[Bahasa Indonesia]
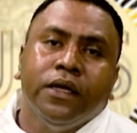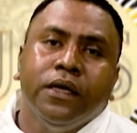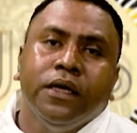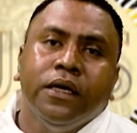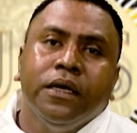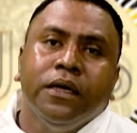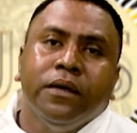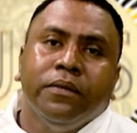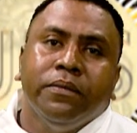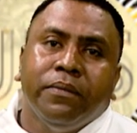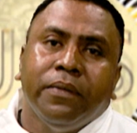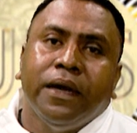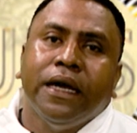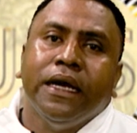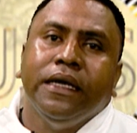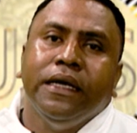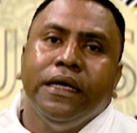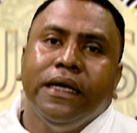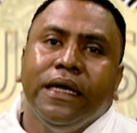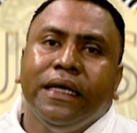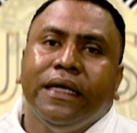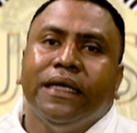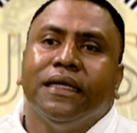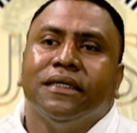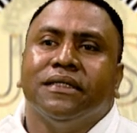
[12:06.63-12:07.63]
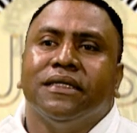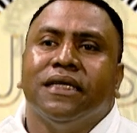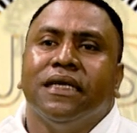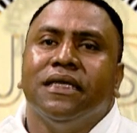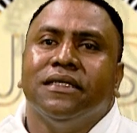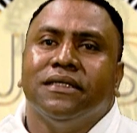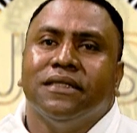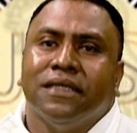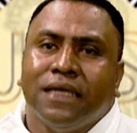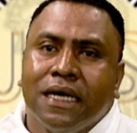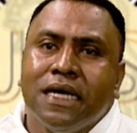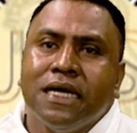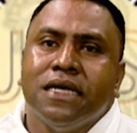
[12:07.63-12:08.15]
Mai ita sai
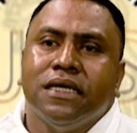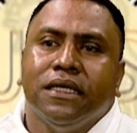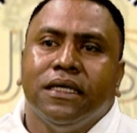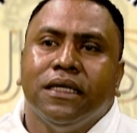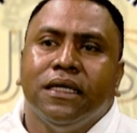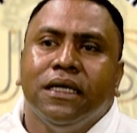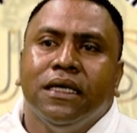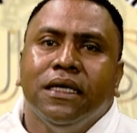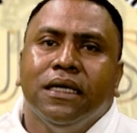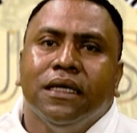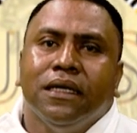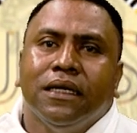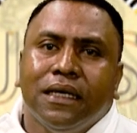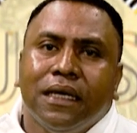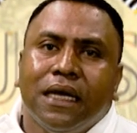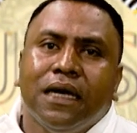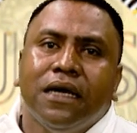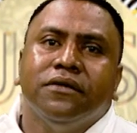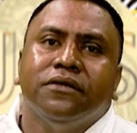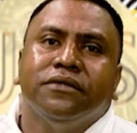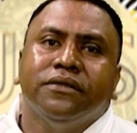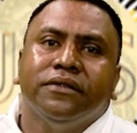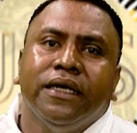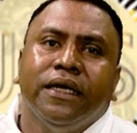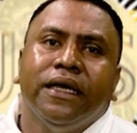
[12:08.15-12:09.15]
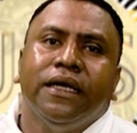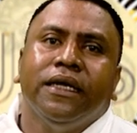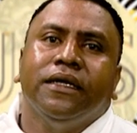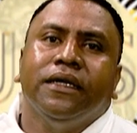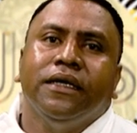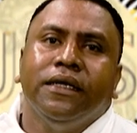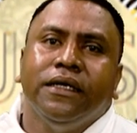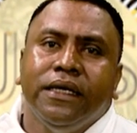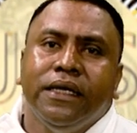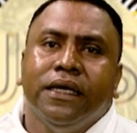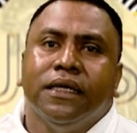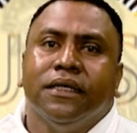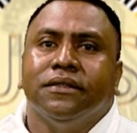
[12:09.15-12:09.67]
srani lausdeit
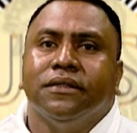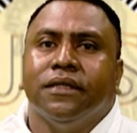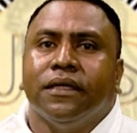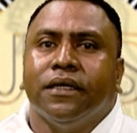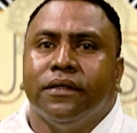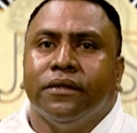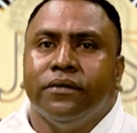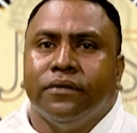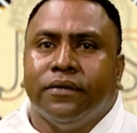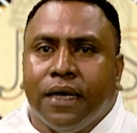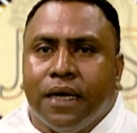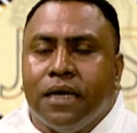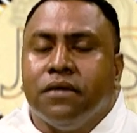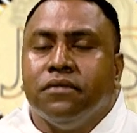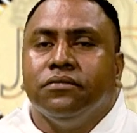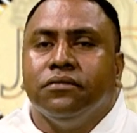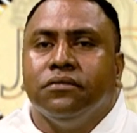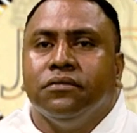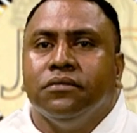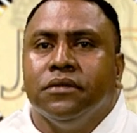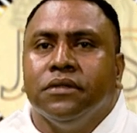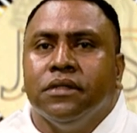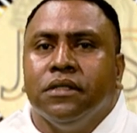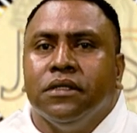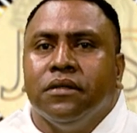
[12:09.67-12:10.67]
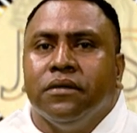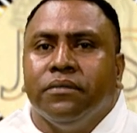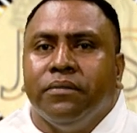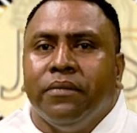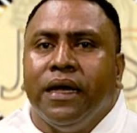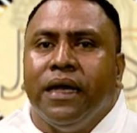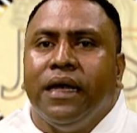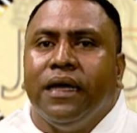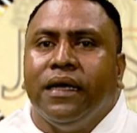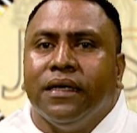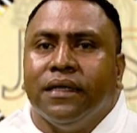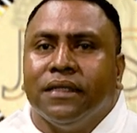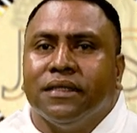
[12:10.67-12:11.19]
ia sertudaun, mai
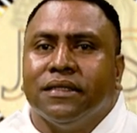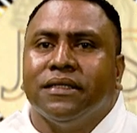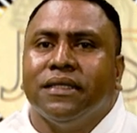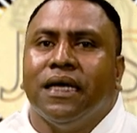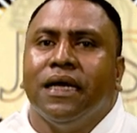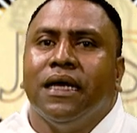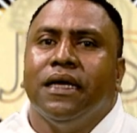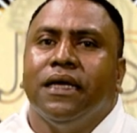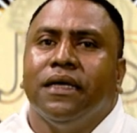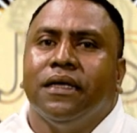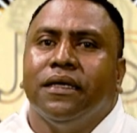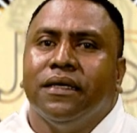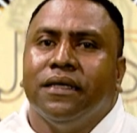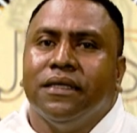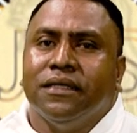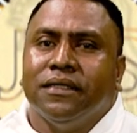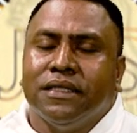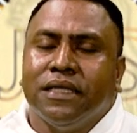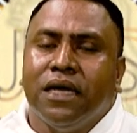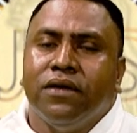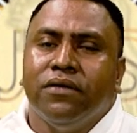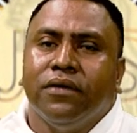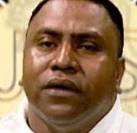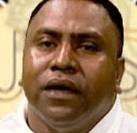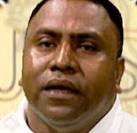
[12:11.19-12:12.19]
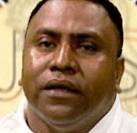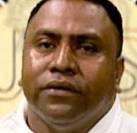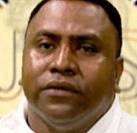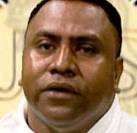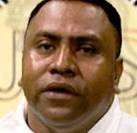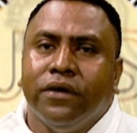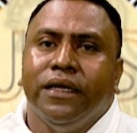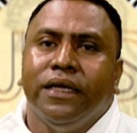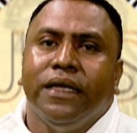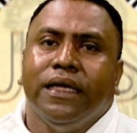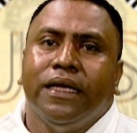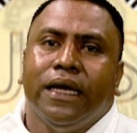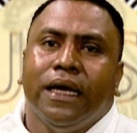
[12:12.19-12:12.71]
ita sai kristão
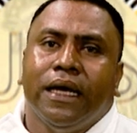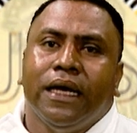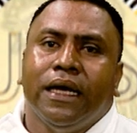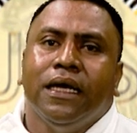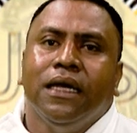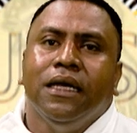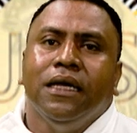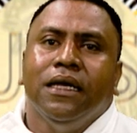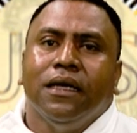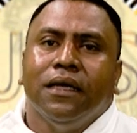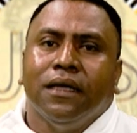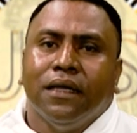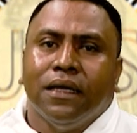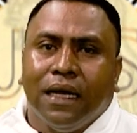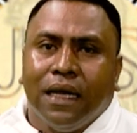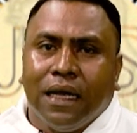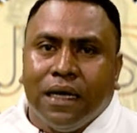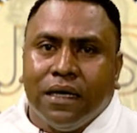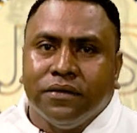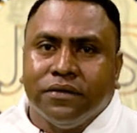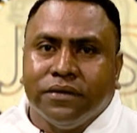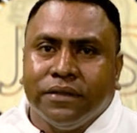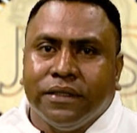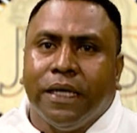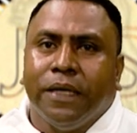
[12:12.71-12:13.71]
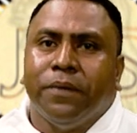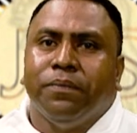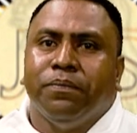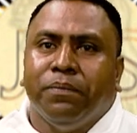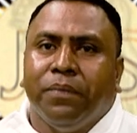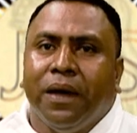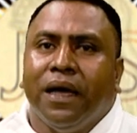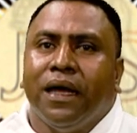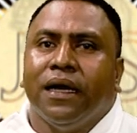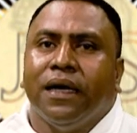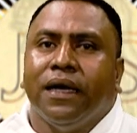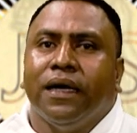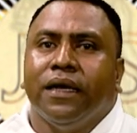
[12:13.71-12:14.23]
katolika lausdeit
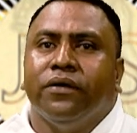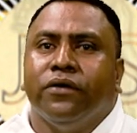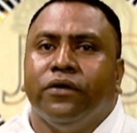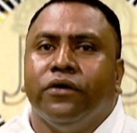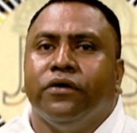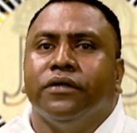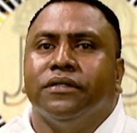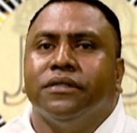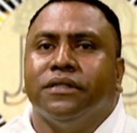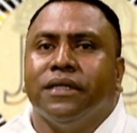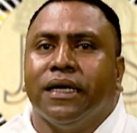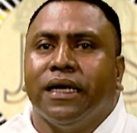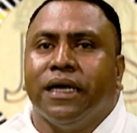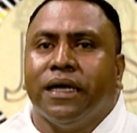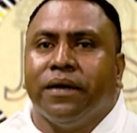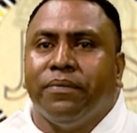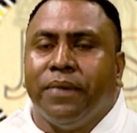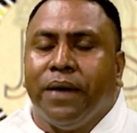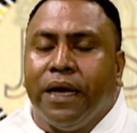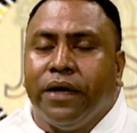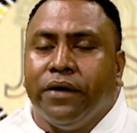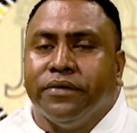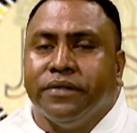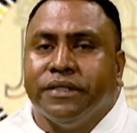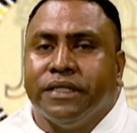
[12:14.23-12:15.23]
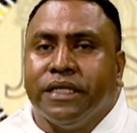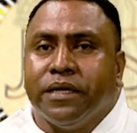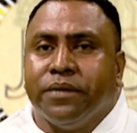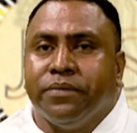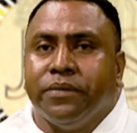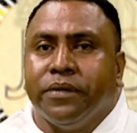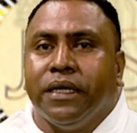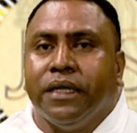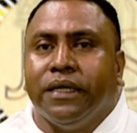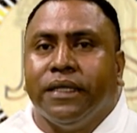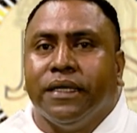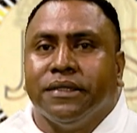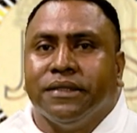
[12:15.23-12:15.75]
paradet ho sacramento
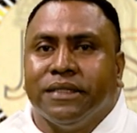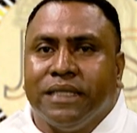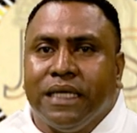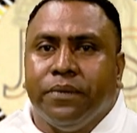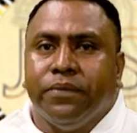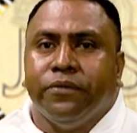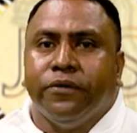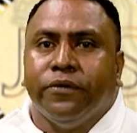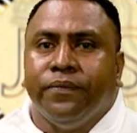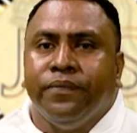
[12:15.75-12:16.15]
serembeita simu.